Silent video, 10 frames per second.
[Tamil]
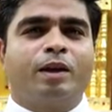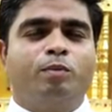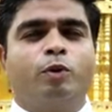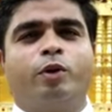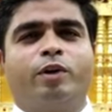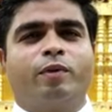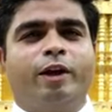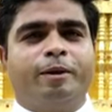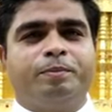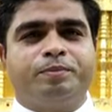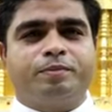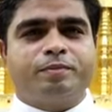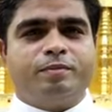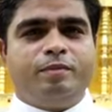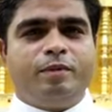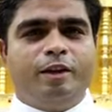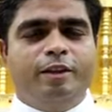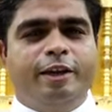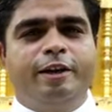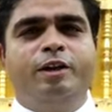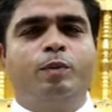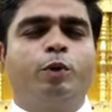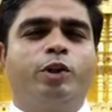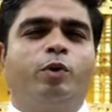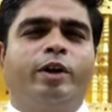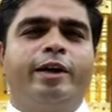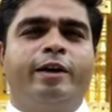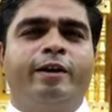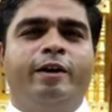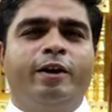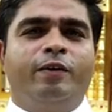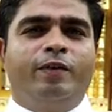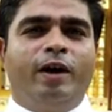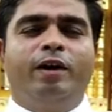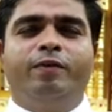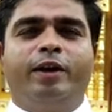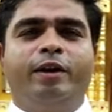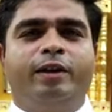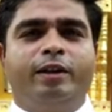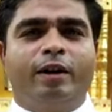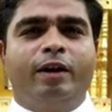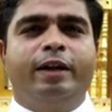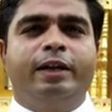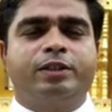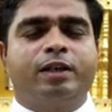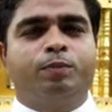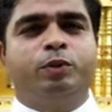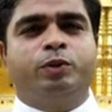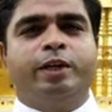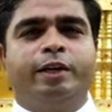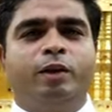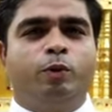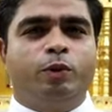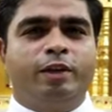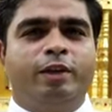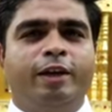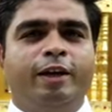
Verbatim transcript: அன்புக்குரிய உள்ளே இந்த இரண்டு புனிதருடைய விழாவை இந்த நாளிலே சிறப்பு செய்கின்ற போது